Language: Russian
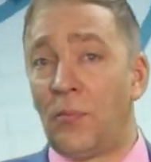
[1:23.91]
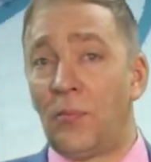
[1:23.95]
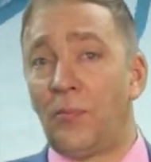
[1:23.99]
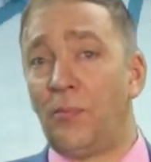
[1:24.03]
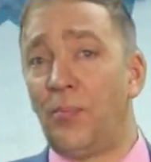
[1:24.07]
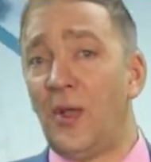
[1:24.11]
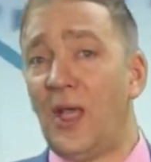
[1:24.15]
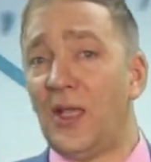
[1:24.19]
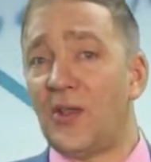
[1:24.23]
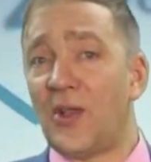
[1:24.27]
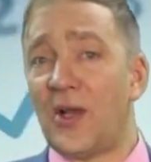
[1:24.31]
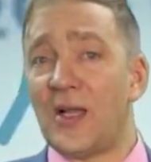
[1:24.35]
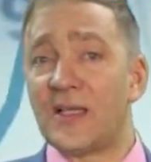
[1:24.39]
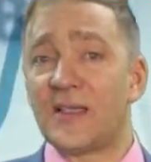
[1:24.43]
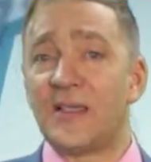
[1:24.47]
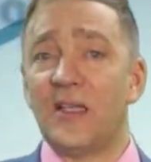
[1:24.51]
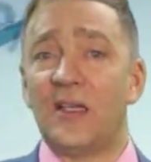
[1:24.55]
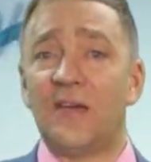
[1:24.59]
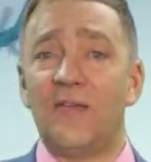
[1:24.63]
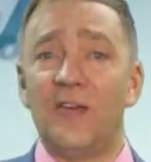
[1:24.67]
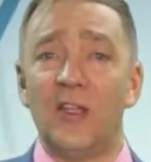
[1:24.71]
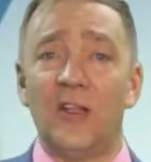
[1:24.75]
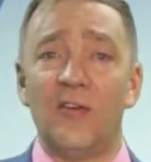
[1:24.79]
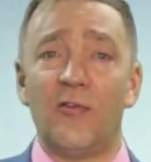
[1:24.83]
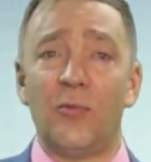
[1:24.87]
Пять
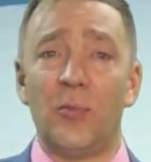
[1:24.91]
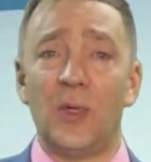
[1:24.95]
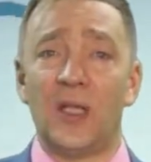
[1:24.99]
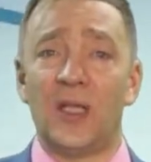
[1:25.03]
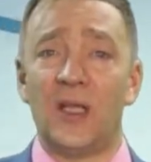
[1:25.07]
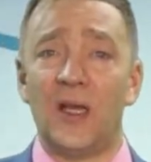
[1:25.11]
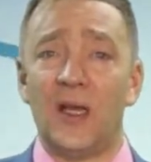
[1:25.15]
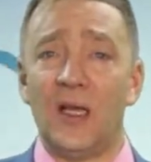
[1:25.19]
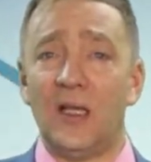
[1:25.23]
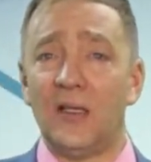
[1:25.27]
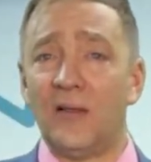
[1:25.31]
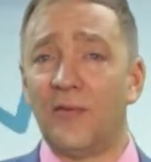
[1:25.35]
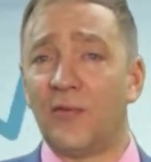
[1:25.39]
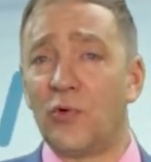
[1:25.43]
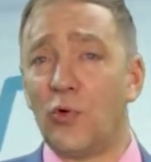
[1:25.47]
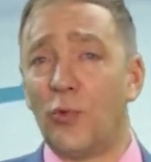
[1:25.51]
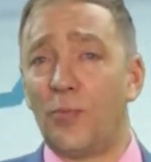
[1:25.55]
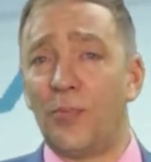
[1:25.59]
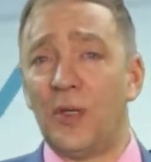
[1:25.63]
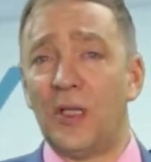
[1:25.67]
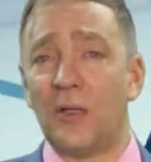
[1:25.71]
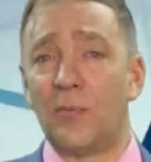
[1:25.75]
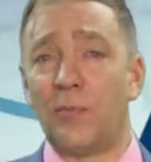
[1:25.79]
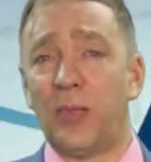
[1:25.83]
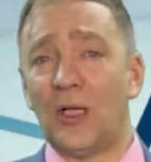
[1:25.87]
разных видов материалов
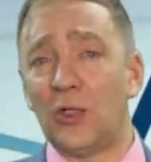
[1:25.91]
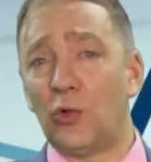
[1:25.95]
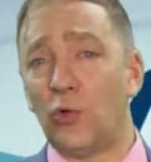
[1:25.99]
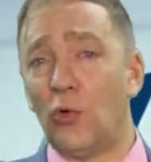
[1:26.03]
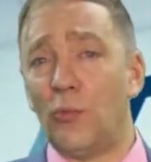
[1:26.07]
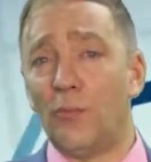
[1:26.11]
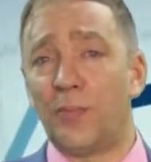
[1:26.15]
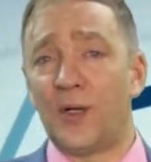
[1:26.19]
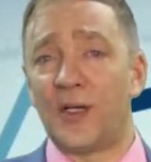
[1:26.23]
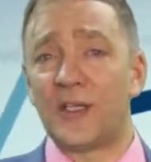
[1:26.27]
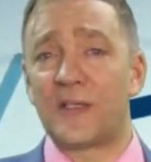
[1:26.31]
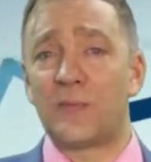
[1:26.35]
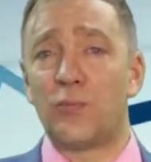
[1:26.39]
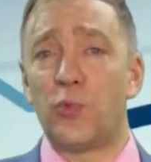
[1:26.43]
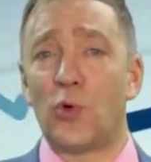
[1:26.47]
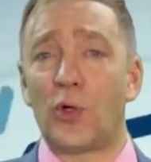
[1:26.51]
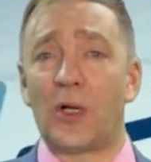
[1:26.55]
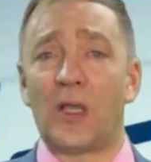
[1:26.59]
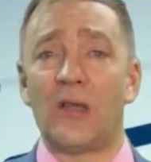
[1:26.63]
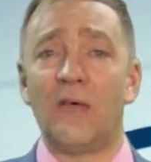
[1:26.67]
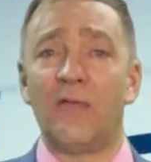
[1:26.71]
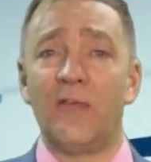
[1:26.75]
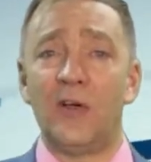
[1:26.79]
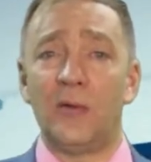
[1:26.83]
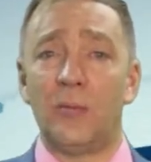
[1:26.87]
купить, потом при
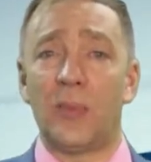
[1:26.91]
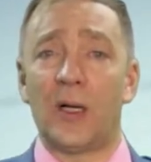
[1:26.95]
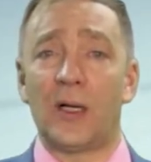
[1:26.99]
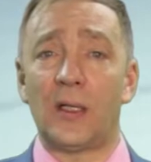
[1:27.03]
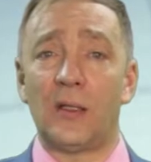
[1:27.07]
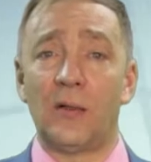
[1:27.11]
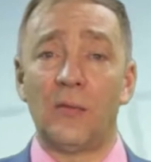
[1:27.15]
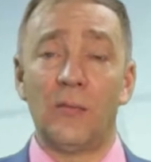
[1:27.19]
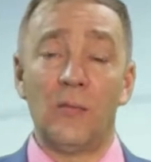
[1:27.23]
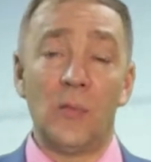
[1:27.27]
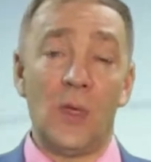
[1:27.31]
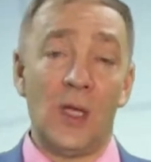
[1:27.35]
сборке выбрать.